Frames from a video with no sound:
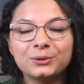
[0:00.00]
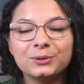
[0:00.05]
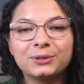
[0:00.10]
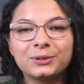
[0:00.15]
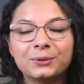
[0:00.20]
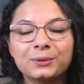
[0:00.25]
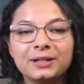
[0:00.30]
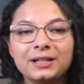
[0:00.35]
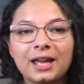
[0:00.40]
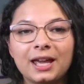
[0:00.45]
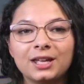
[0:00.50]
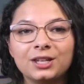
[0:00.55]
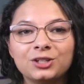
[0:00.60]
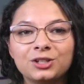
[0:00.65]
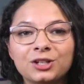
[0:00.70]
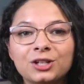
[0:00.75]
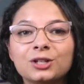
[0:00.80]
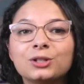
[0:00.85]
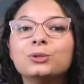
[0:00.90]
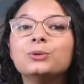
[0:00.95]
seu
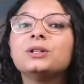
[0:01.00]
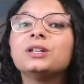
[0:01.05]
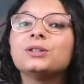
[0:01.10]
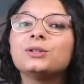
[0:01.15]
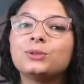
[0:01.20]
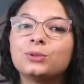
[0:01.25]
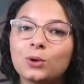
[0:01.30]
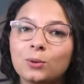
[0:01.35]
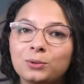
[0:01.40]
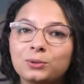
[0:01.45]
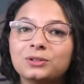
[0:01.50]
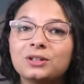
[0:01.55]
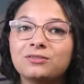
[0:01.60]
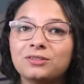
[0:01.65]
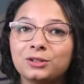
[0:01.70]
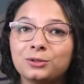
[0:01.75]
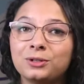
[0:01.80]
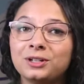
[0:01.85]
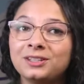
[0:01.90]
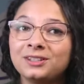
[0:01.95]
cliente do que sobre o
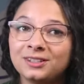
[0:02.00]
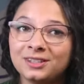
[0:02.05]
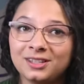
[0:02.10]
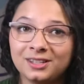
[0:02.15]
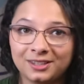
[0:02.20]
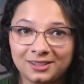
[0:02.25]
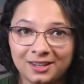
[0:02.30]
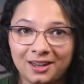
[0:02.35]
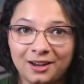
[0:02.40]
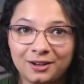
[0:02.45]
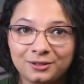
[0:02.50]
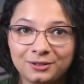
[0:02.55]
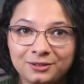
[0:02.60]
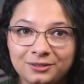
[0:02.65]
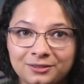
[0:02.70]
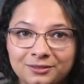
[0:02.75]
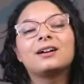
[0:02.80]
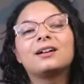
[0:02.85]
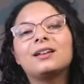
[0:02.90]
devedor em si, certo?